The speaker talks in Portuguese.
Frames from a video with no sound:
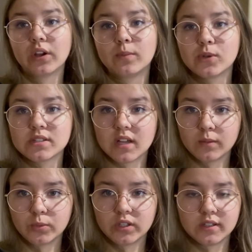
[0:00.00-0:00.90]

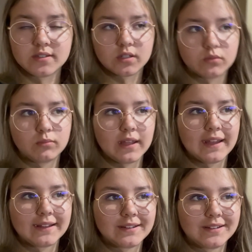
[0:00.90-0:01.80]
almoçar porque é são
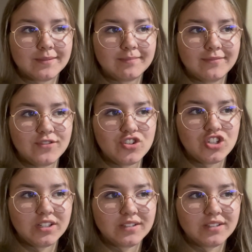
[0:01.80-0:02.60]
meia-dia.